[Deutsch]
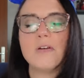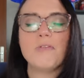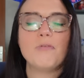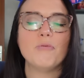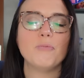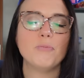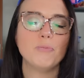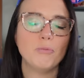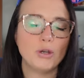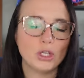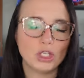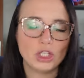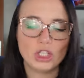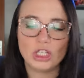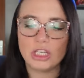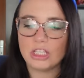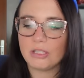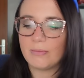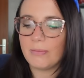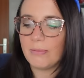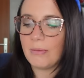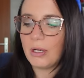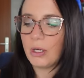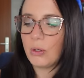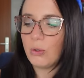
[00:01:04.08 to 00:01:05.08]
Möchte ich jetzt
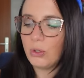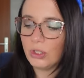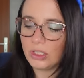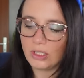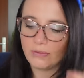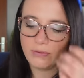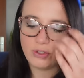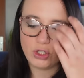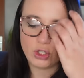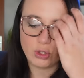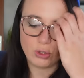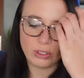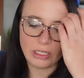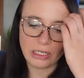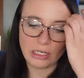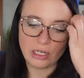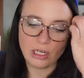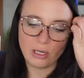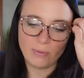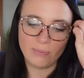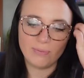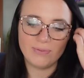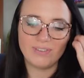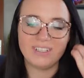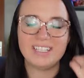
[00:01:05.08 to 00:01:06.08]
mal kurz auf die Schulter
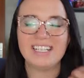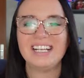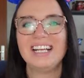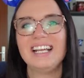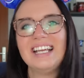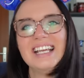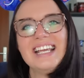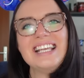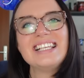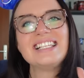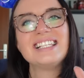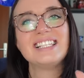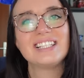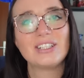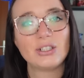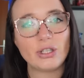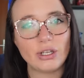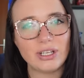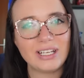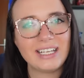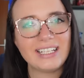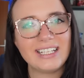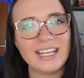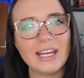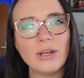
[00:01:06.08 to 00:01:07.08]
klopfen. Es ist
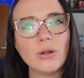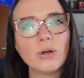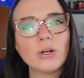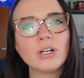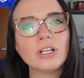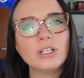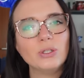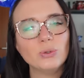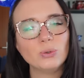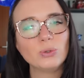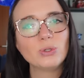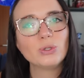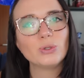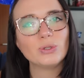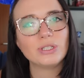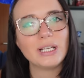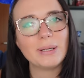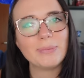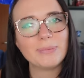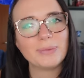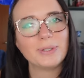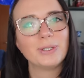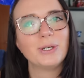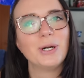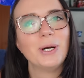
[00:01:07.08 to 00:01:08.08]
dennoch genug
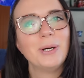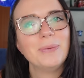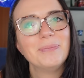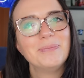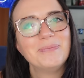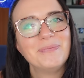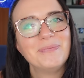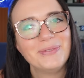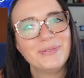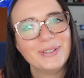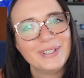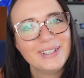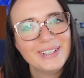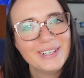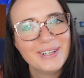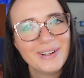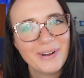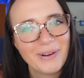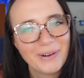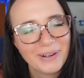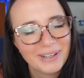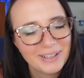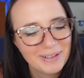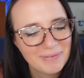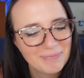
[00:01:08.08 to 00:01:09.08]
zusammengekommen für den
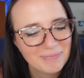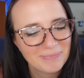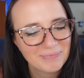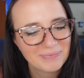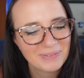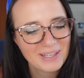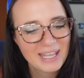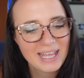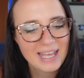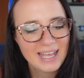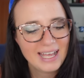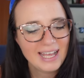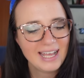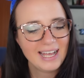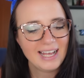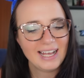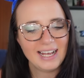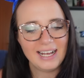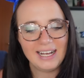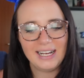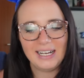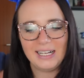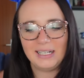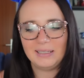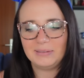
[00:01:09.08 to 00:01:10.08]
Haul.
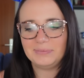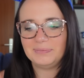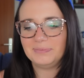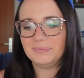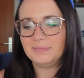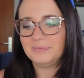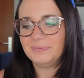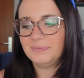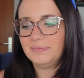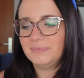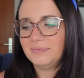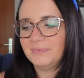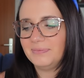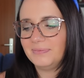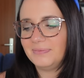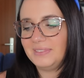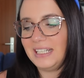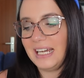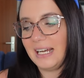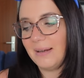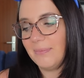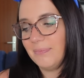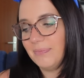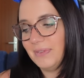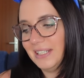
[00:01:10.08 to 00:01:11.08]
Ähm,
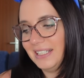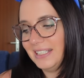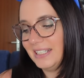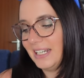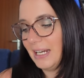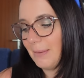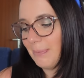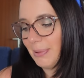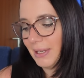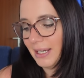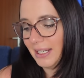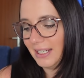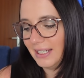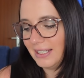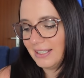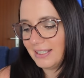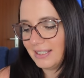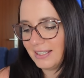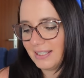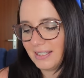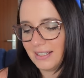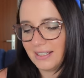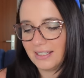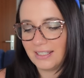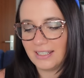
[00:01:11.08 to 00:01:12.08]
ja, Disneyland
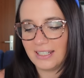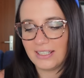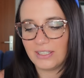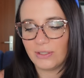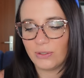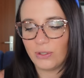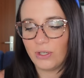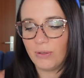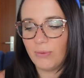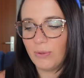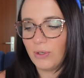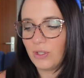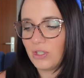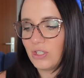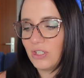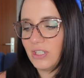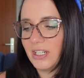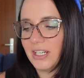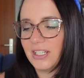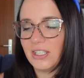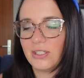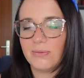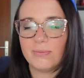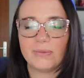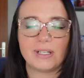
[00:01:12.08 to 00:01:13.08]
Paris, äh, das neue
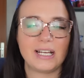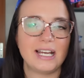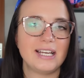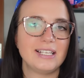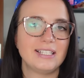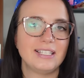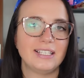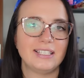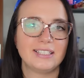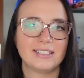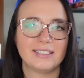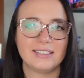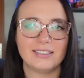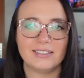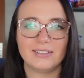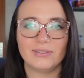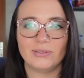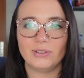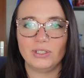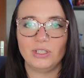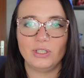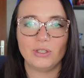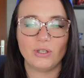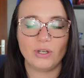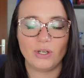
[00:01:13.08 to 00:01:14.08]
Merchandise zum 30.
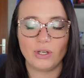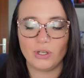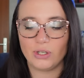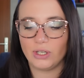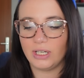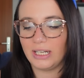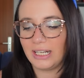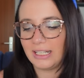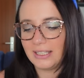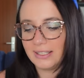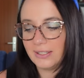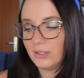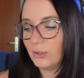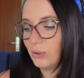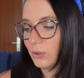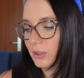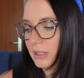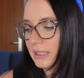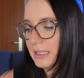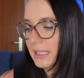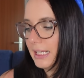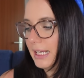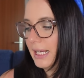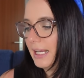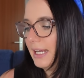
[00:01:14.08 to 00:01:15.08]
und die neuen
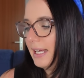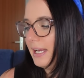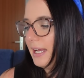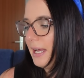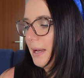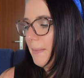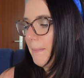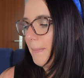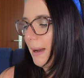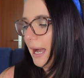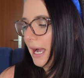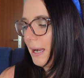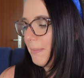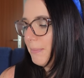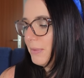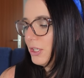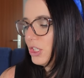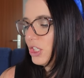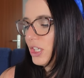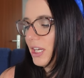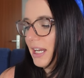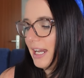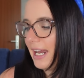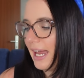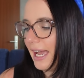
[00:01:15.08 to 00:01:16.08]
Kollektionen machen
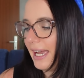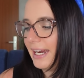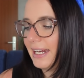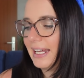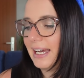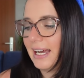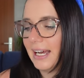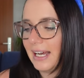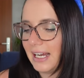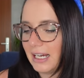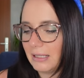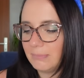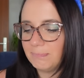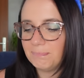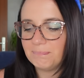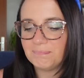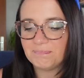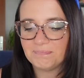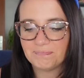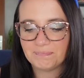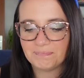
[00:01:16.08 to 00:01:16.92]
mich leider arm.